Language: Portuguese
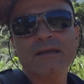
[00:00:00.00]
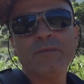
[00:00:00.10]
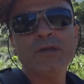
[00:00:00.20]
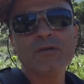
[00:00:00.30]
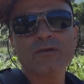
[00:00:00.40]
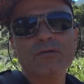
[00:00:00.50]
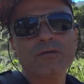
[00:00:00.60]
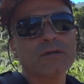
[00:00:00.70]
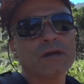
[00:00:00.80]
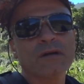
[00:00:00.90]
É
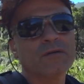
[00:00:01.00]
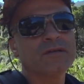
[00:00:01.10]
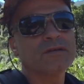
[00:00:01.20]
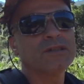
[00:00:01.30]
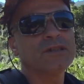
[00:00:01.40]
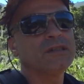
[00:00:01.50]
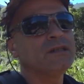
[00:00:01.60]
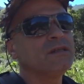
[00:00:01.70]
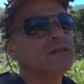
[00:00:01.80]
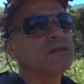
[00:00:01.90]
minúsculo, é coisa
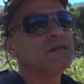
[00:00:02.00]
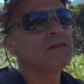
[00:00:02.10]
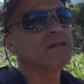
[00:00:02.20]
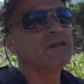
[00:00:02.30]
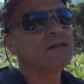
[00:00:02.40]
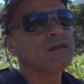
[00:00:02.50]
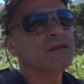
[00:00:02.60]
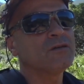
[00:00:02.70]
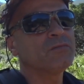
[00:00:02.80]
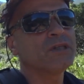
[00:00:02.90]
de
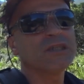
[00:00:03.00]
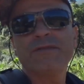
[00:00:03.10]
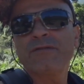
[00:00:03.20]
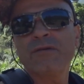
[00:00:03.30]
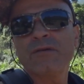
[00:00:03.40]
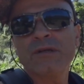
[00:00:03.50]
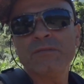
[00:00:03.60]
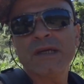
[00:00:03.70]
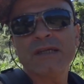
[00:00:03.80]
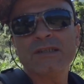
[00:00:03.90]
um beija-flor que
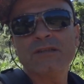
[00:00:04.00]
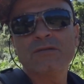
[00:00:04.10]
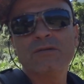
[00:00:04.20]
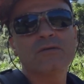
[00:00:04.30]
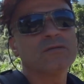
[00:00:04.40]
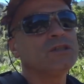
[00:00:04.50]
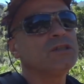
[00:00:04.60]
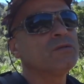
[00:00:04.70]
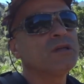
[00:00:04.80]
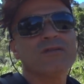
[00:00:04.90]
mede em torno de 8